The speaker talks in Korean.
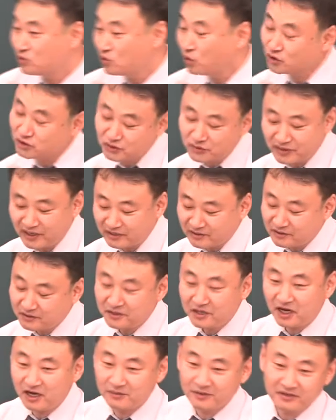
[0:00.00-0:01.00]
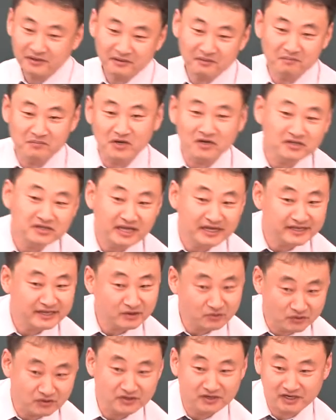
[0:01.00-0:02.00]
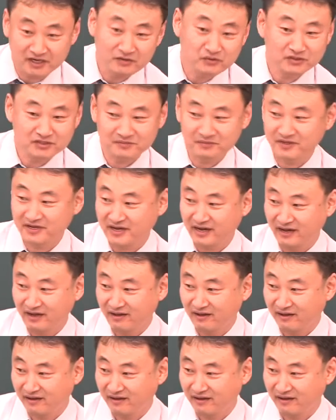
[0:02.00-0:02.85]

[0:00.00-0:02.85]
도시군 개설 사업은 몇 단계로 이루어집니까?